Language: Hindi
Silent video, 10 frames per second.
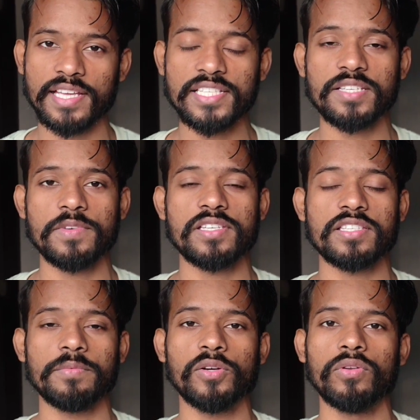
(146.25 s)
सेकेंड
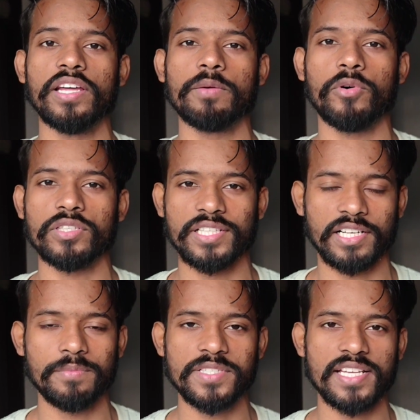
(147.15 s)
सेमेस्टर से भी खुलने के बहुत
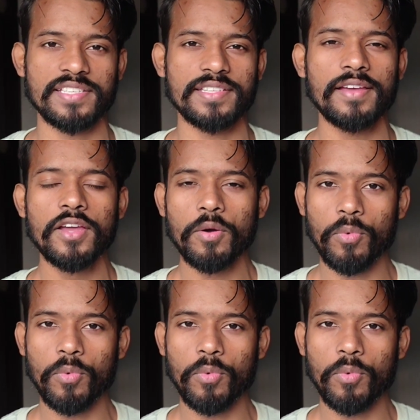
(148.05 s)
ज़्यादा कम चांसेस है